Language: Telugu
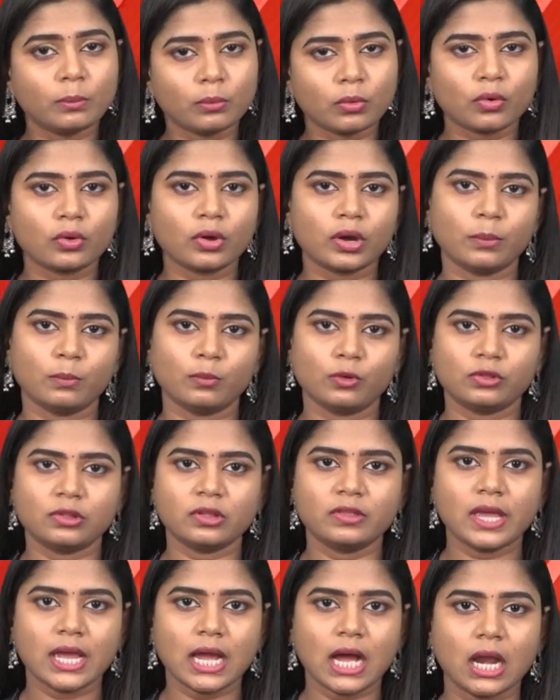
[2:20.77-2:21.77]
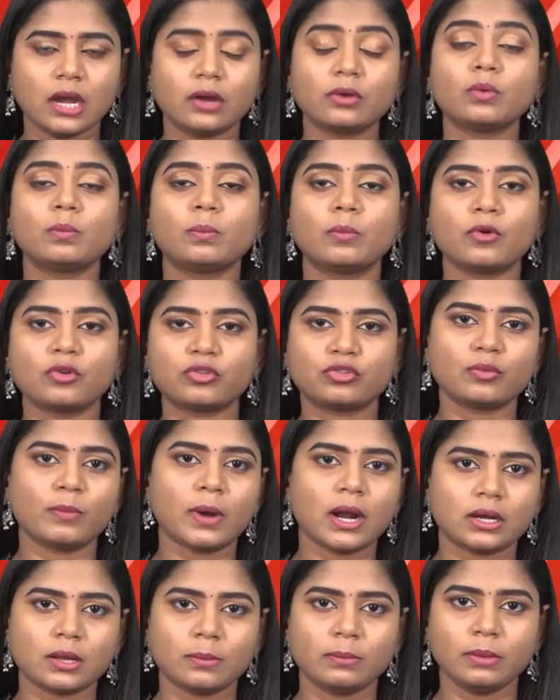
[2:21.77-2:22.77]
ముగ్గురి మృతదేహాలను
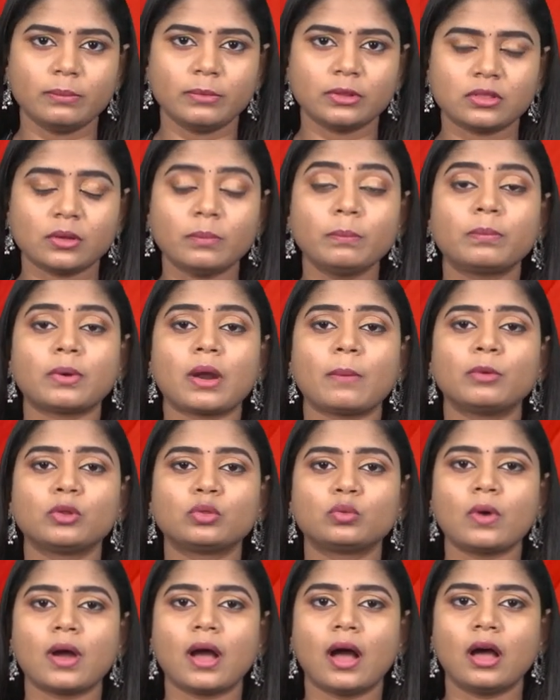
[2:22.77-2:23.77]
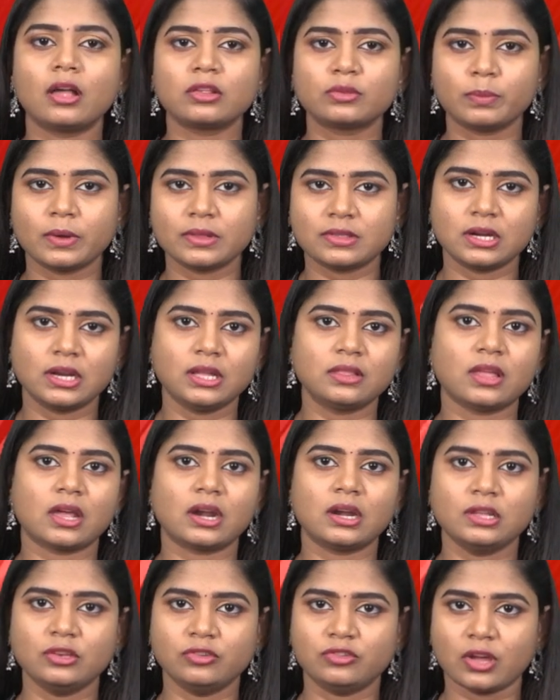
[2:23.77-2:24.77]
పోస్టుమార్టం నిమిత్తం ప్రభుత్వ ఆసుపత్రికి
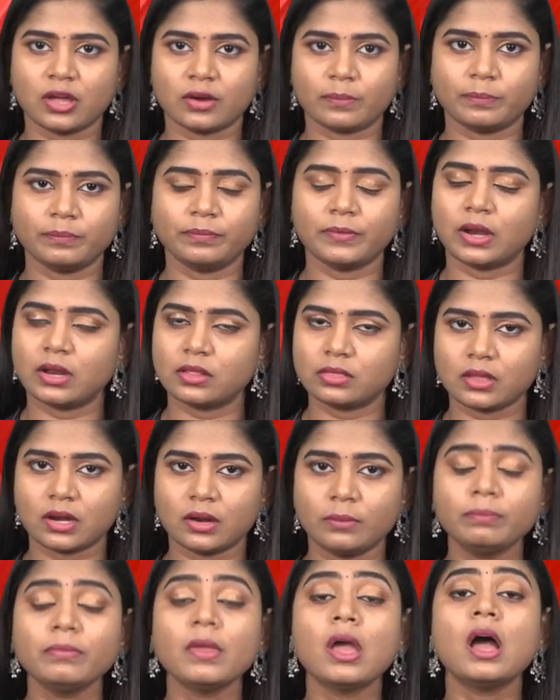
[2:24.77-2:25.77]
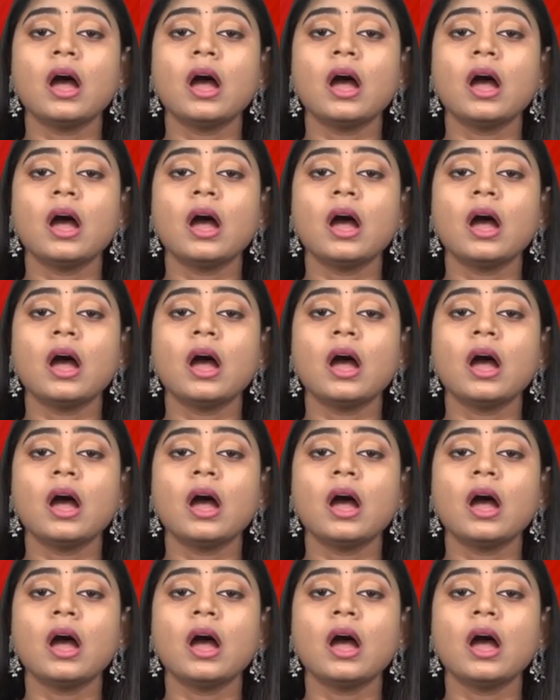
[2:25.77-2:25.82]
తరలించారు అనంతరం